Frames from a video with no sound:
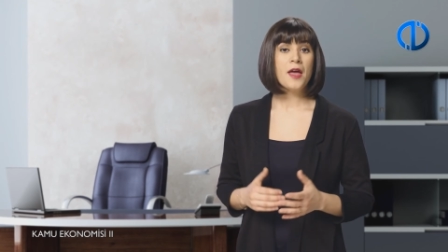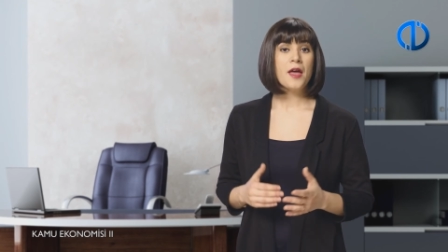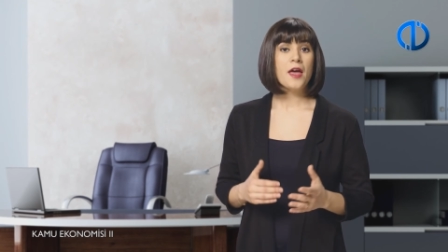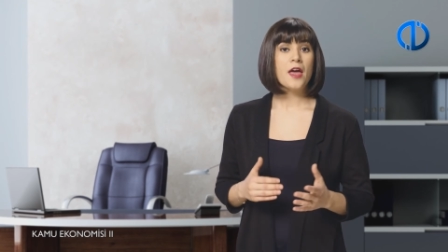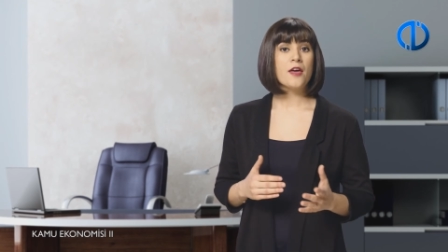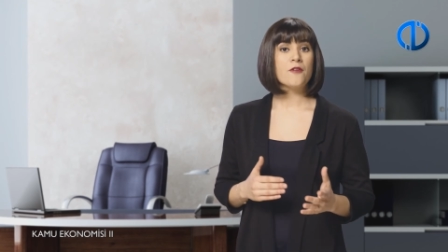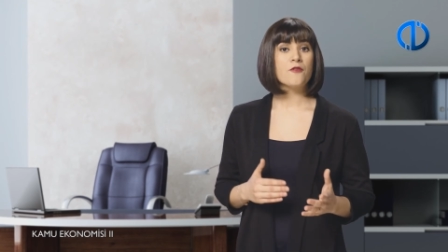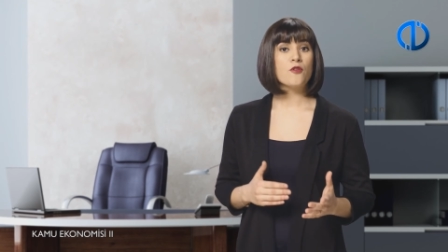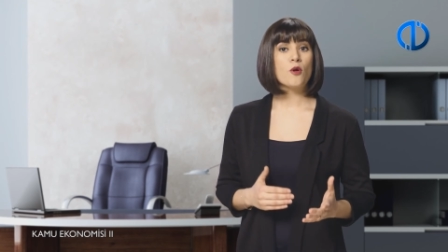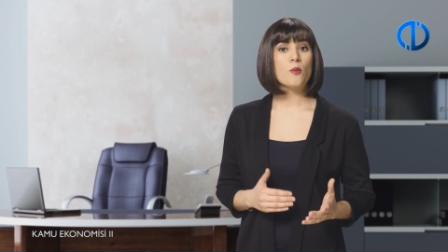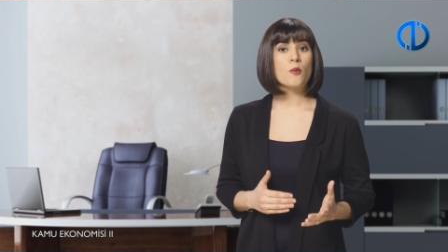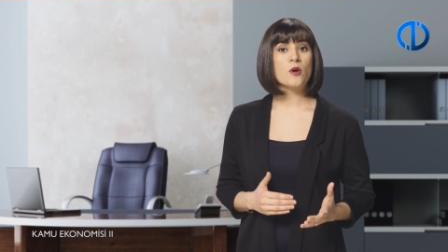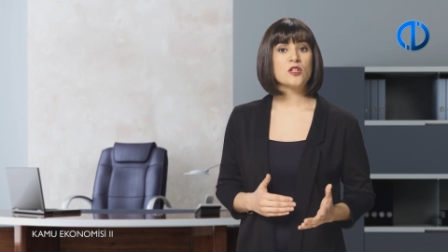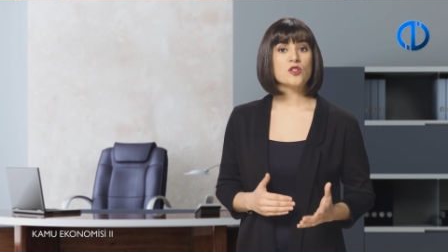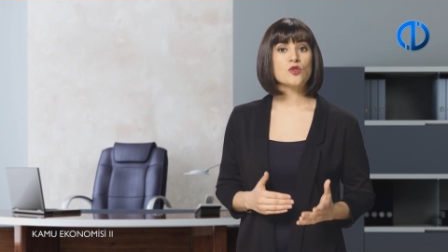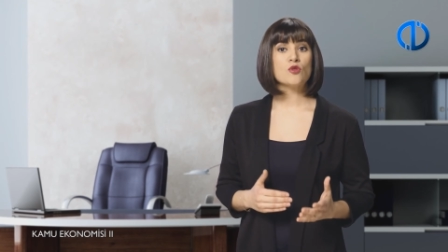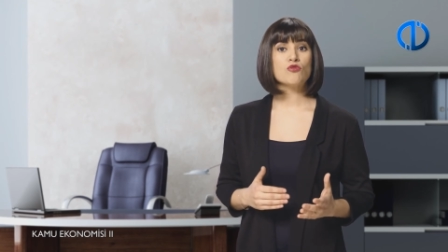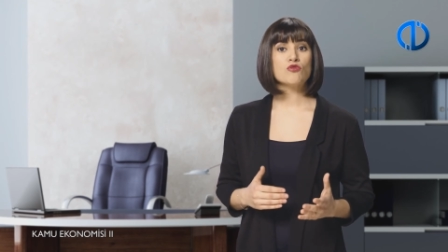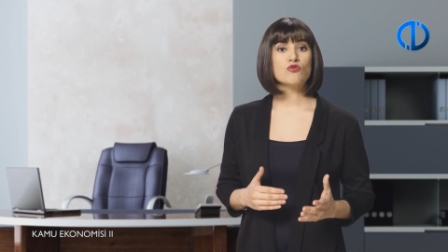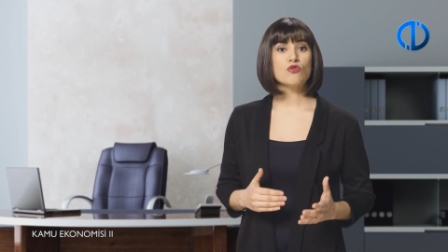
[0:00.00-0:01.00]

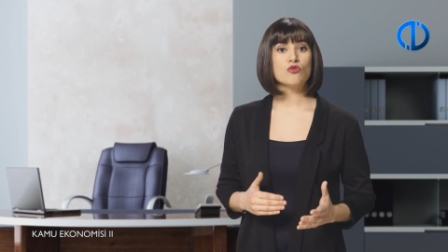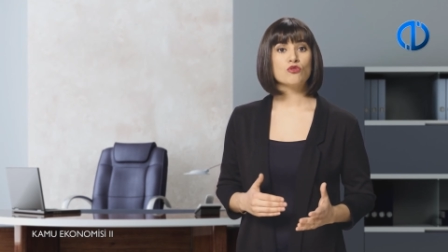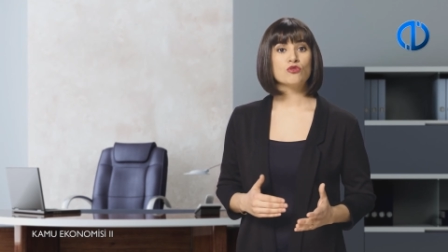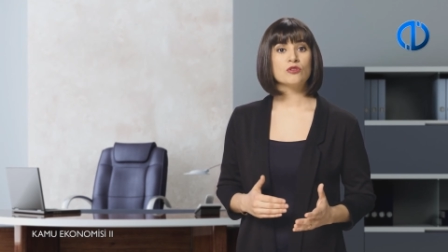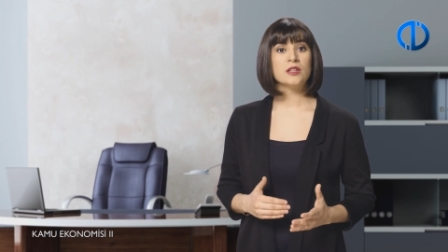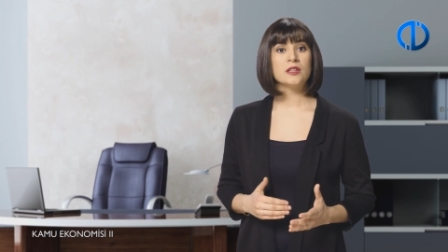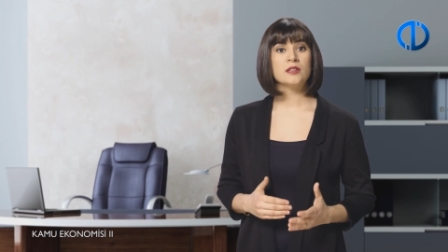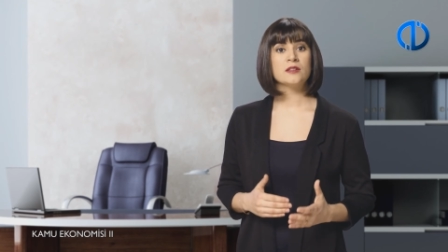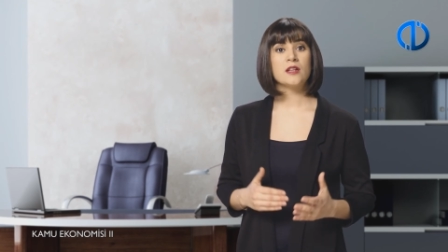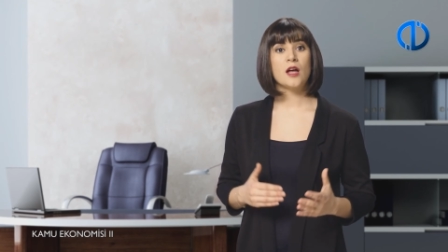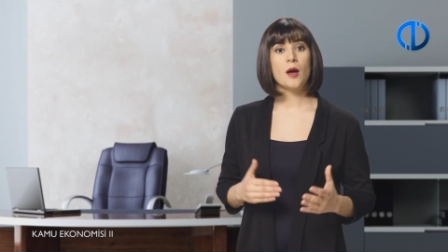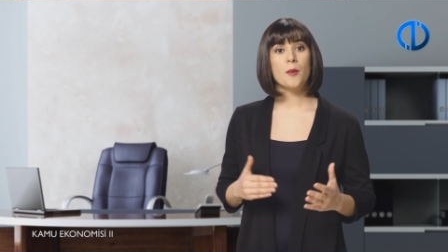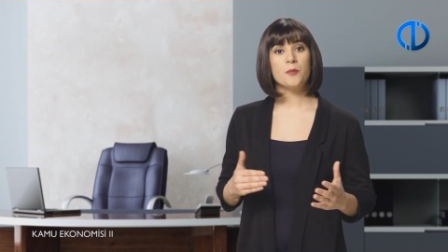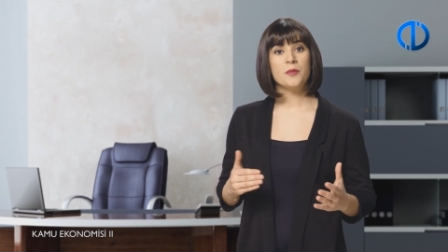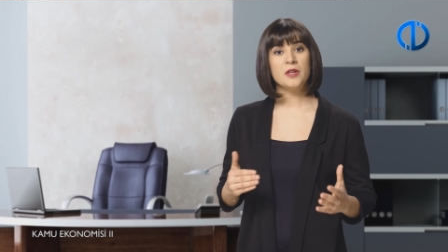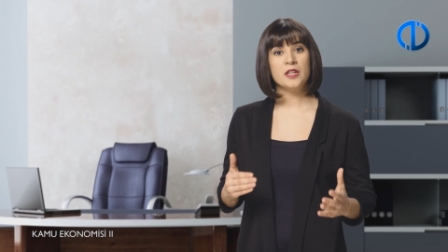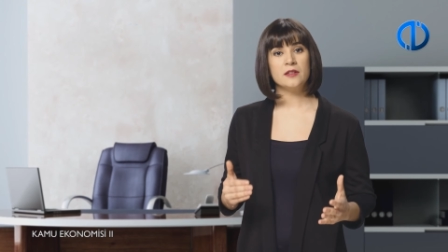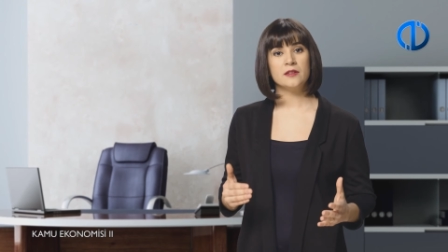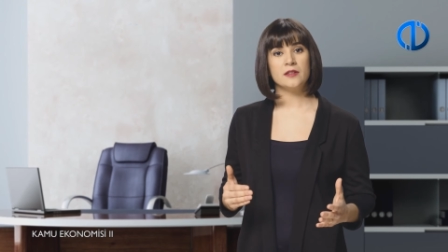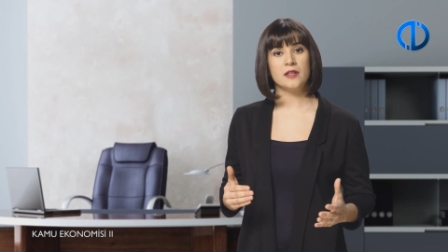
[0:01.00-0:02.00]
Enformasyon sorunlarından
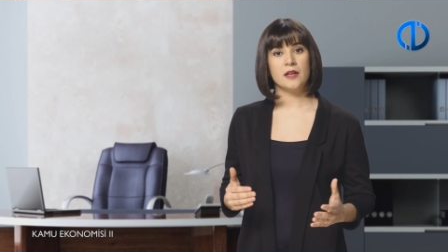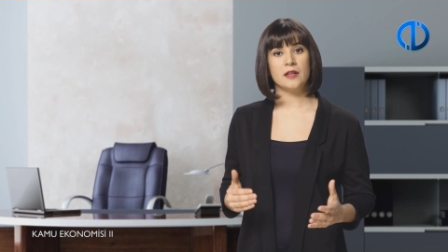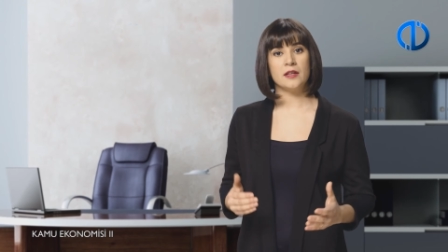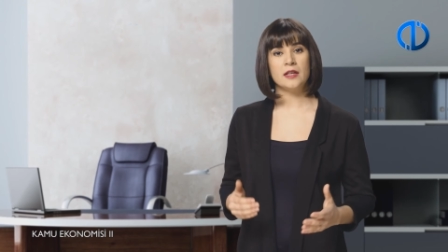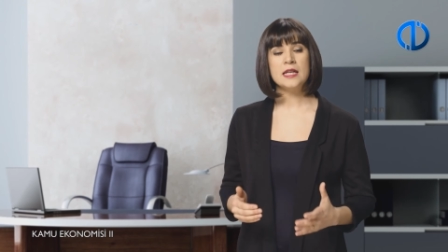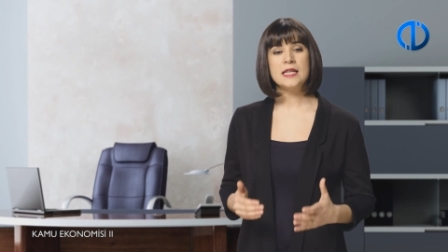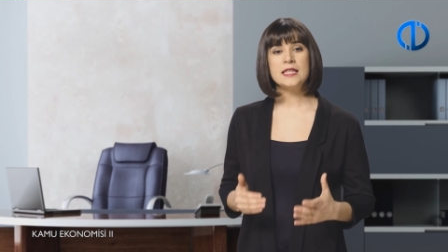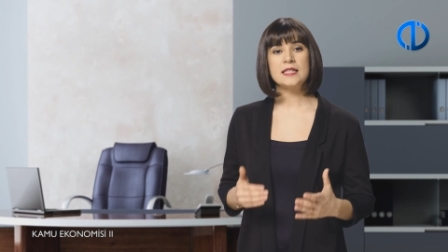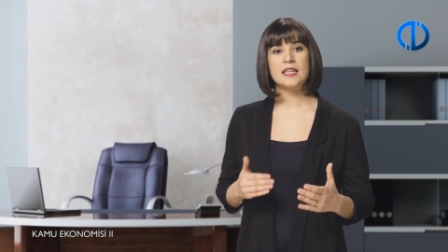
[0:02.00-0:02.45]
bir diğeri